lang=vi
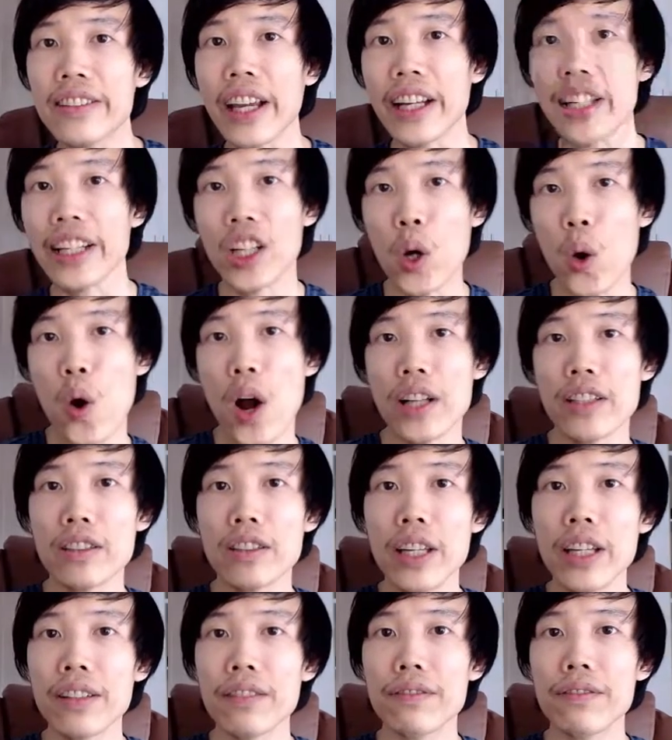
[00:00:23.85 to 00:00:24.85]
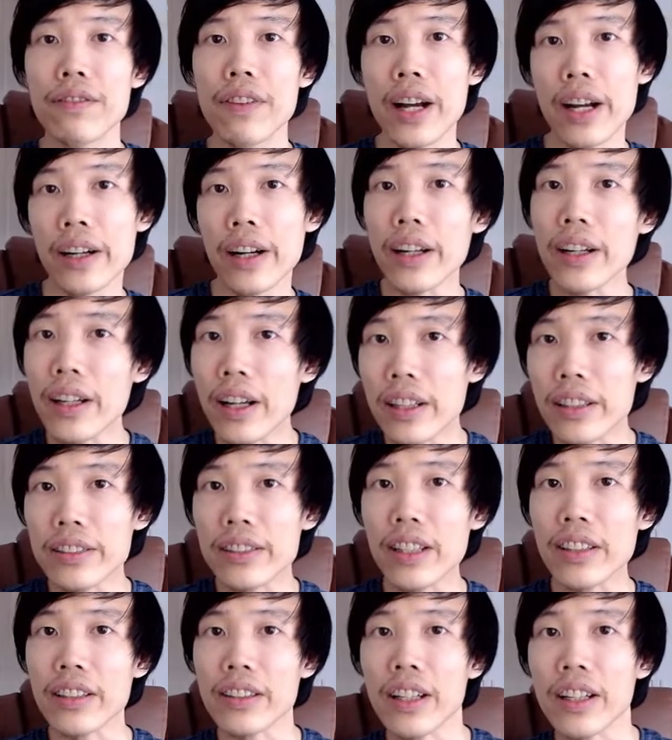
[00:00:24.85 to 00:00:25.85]
Technical Architect và rất là
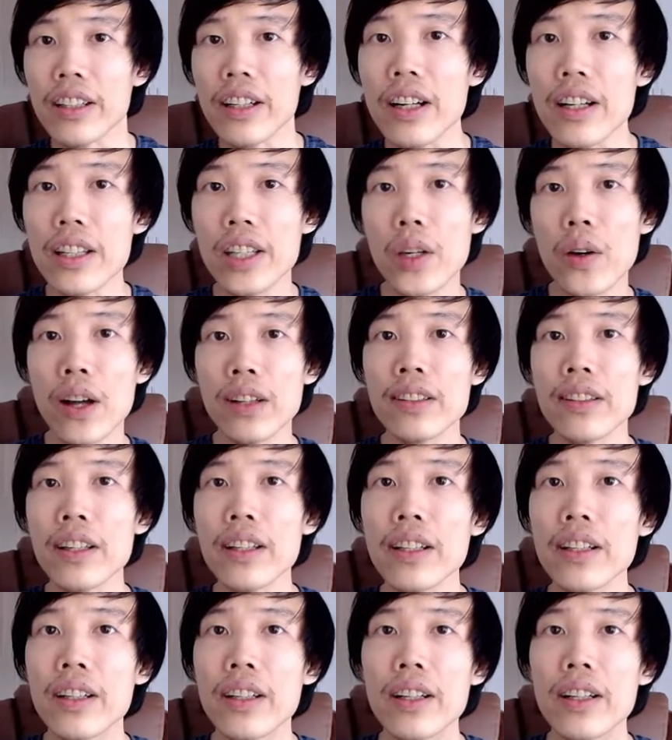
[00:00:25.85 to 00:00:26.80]
tất tật rất, là rất nhiều Architect